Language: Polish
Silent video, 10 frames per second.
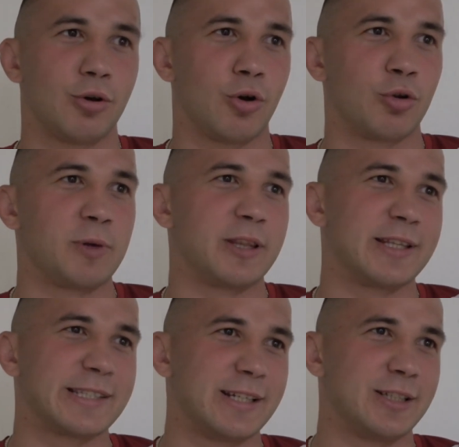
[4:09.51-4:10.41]

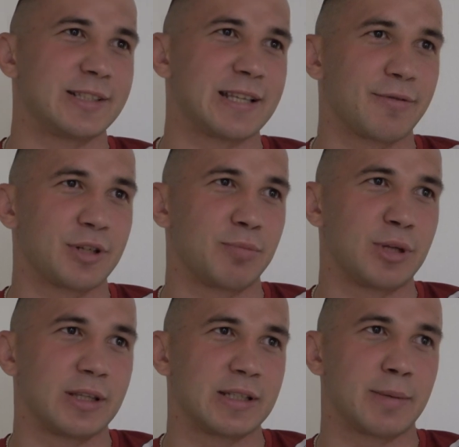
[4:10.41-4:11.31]
odmienny styl niż zawsze,
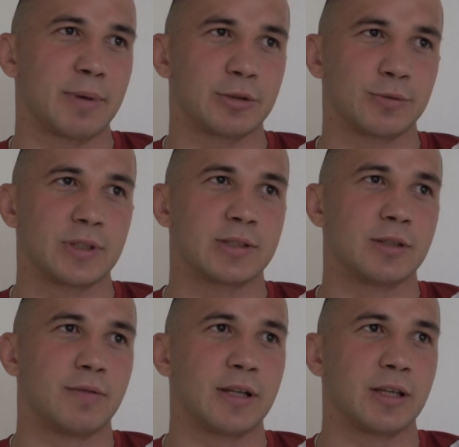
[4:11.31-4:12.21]
mniej tych zapasów
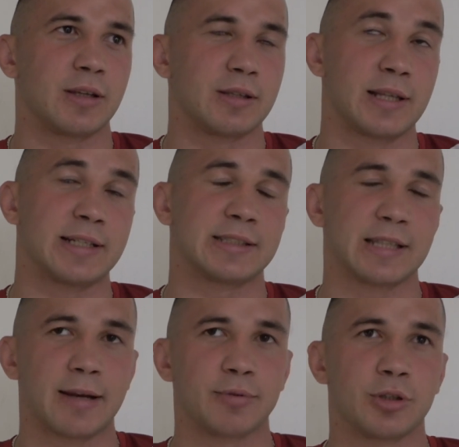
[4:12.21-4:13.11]
zdecydowanie. Teraz
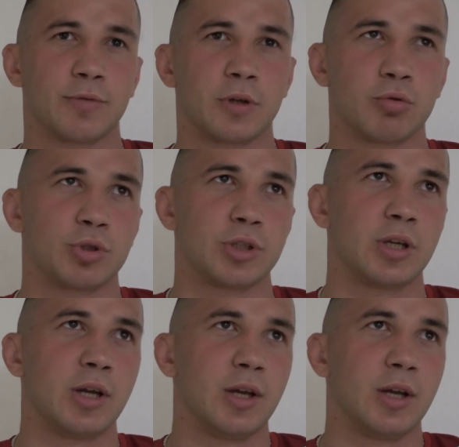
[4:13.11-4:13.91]
staram się to wykluczyć,